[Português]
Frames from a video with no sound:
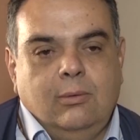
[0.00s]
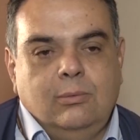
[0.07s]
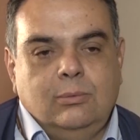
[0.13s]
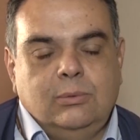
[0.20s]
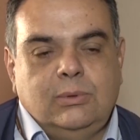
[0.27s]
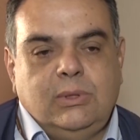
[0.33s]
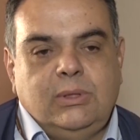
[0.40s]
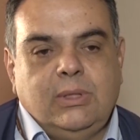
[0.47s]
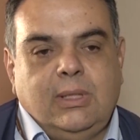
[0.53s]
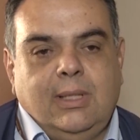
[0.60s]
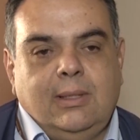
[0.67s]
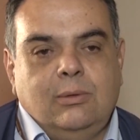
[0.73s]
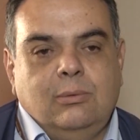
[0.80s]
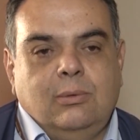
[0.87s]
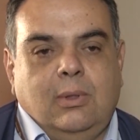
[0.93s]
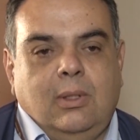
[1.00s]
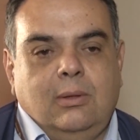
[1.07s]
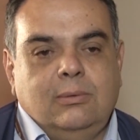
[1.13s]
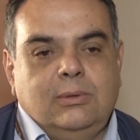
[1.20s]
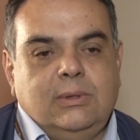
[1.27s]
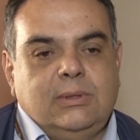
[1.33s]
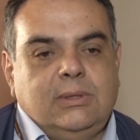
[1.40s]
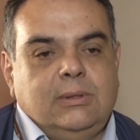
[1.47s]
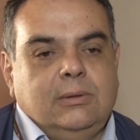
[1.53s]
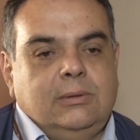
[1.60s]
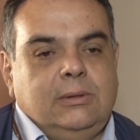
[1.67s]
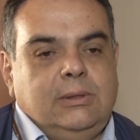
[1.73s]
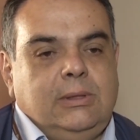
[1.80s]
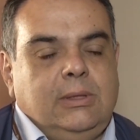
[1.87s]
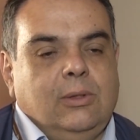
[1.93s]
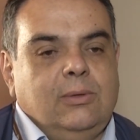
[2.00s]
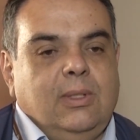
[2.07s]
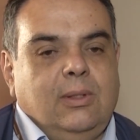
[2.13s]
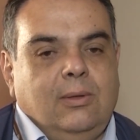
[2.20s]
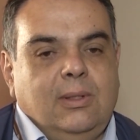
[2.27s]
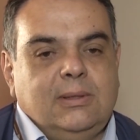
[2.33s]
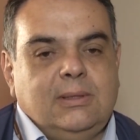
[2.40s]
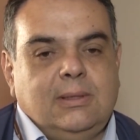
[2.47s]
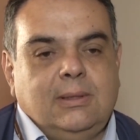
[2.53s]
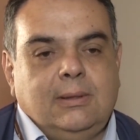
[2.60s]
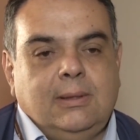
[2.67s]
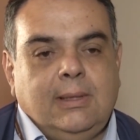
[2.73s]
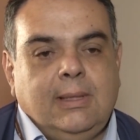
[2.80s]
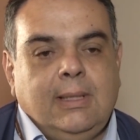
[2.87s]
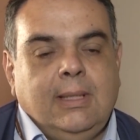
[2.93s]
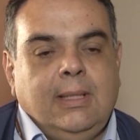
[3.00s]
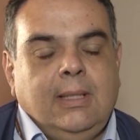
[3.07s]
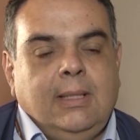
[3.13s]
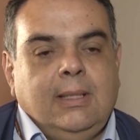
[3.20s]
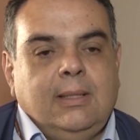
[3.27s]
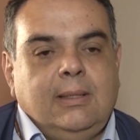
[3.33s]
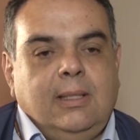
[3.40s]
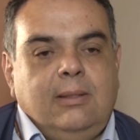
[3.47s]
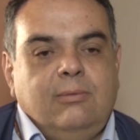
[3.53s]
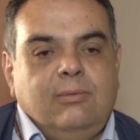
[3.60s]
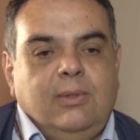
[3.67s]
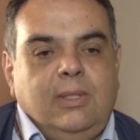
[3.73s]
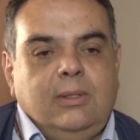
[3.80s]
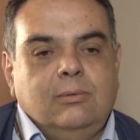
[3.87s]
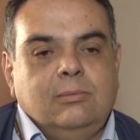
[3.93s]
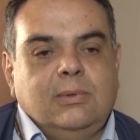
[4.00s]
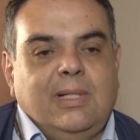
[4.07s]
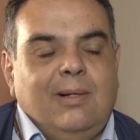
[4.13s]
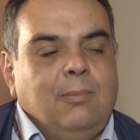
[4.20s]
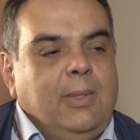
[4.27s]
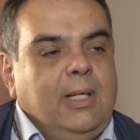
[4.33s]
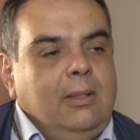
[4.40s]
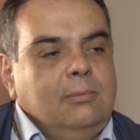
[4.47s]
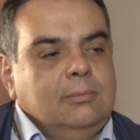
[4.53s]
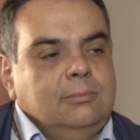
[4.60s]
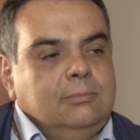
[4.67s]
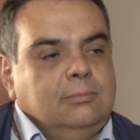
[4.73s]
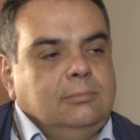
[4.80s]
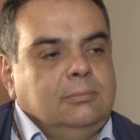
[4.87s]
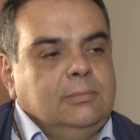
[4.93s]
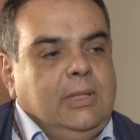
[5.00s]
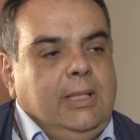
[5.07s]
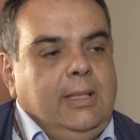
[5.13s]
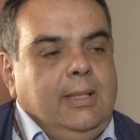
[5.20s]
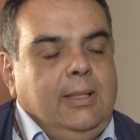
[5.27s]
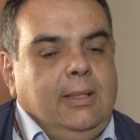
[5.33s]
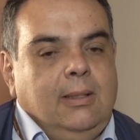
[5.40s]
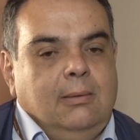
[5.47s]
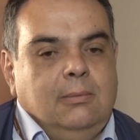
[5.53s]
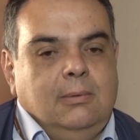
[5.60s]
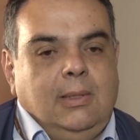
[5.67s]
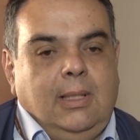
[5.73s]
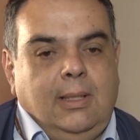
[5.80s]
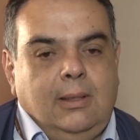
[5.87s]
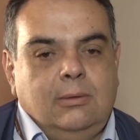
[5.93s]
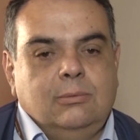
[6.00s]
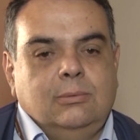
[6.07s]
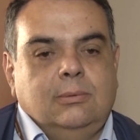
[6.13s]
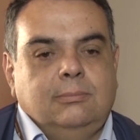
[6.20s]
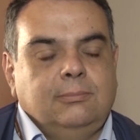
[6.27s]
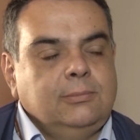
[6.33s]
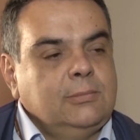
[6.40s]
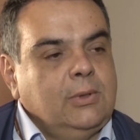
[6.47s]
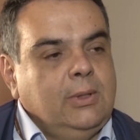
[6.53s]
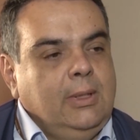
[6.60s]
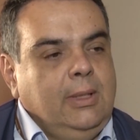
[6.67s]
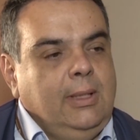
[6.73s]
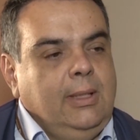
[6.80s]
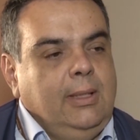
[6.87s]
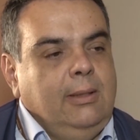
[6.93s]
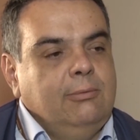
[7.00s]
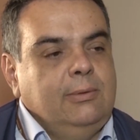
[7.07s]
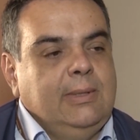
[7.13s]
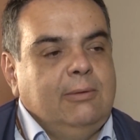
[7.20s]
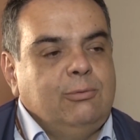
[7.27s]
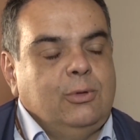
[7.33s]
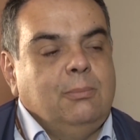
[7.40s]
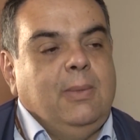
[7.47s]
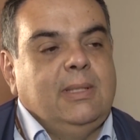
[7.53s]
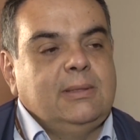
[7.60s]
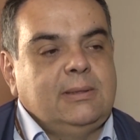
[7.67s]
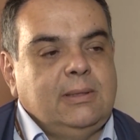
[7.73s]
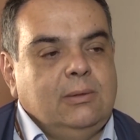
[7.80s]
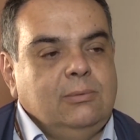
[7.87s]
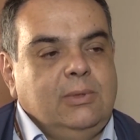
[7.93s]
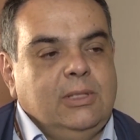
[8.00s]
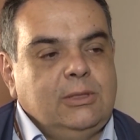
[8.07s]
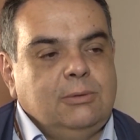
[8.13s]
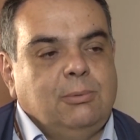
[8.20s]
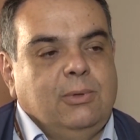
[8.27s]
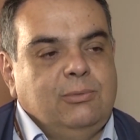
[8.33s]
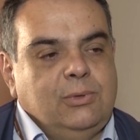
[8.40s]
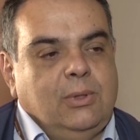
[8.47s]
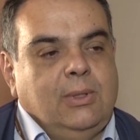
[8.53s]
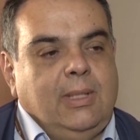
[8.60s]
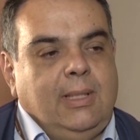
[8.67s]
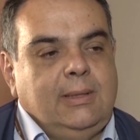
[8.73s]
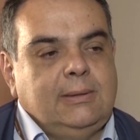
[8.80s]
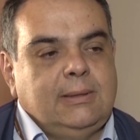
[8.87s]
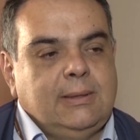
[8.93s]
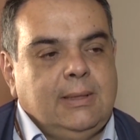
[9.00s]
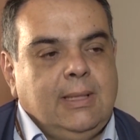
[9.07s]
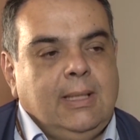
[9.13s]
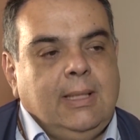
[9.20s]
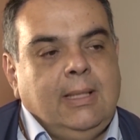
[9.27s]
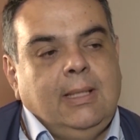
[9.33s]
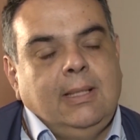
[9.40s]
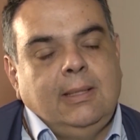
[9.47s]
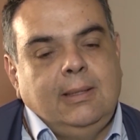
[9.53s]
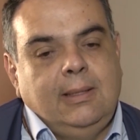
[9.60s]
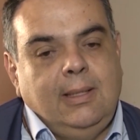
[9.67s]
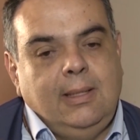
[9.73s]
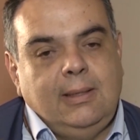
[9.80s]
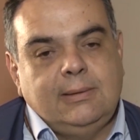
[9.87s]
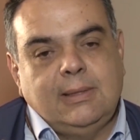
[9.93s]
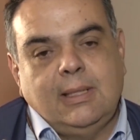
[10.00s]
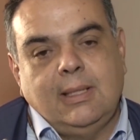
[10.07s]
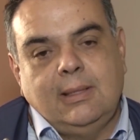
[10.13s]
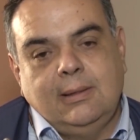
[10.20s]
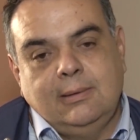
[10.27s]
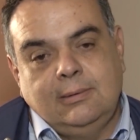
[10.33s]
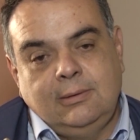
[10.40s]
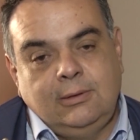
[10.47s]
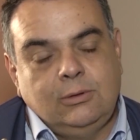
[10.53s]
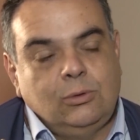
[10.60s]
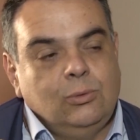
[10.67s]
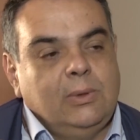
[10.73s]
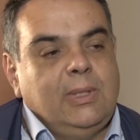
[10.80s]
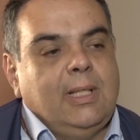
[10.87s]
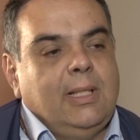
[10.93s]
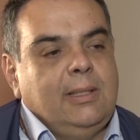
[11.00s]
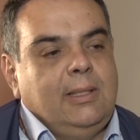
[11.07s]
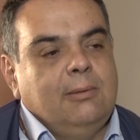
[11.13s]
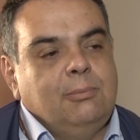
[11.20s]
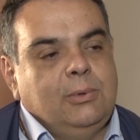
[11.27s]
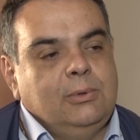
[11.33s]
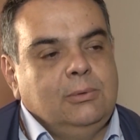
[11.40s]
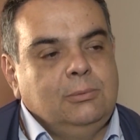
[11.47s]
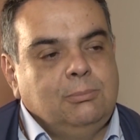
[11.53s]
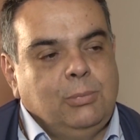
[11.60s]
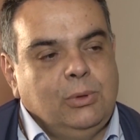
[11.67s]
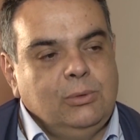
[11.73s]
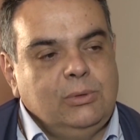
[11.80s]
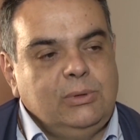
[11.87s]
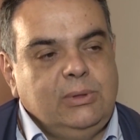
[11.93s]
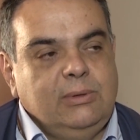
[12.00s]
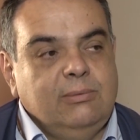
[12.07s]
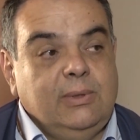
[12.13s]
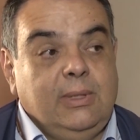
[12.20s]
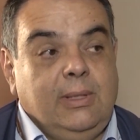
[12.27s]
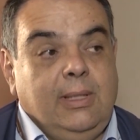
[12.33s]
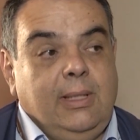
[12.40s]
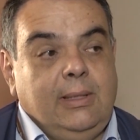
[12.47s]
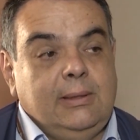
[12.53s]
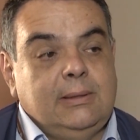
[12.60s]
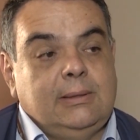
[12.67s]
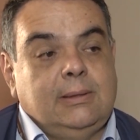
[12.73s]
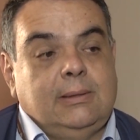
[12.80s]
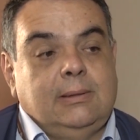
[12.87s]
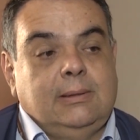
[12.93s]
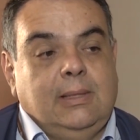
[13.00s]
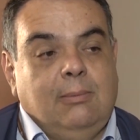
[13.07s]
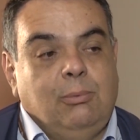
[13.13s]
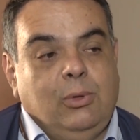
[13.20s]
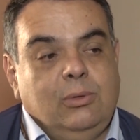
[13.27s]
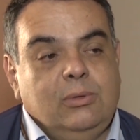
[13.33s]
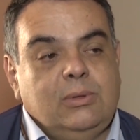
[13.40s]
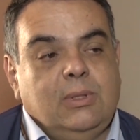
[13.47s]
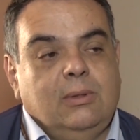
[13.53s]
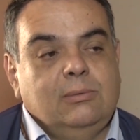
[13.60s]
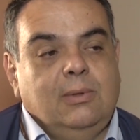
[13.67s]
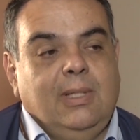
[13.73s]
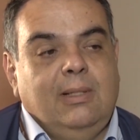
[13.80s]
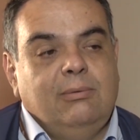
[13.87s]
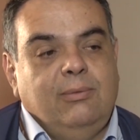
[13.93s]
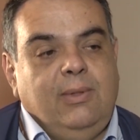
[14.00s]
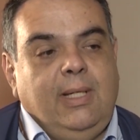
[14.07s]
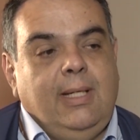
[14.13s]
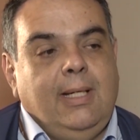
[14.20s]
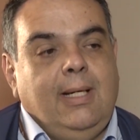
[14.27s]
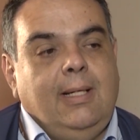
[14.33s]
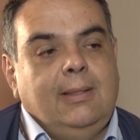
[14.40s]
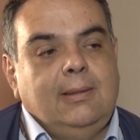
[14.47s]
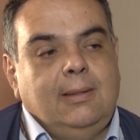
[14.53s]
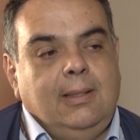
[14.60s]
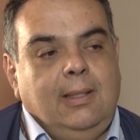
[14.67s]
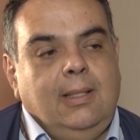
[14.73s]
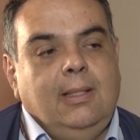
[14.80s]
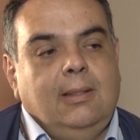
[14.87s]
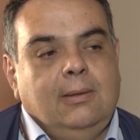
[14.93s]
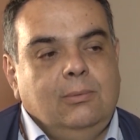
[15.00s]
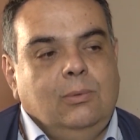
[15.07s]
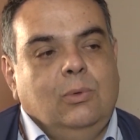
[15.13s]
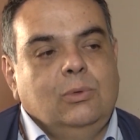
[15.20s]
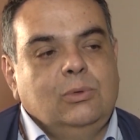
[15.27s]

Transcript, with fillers: O Sindicato Rural de, de Alterosa tem feito um trabalho é, árduo é, na formação desses profissionais desde a, em toda a cadeia produtiva, desde a produção do café até o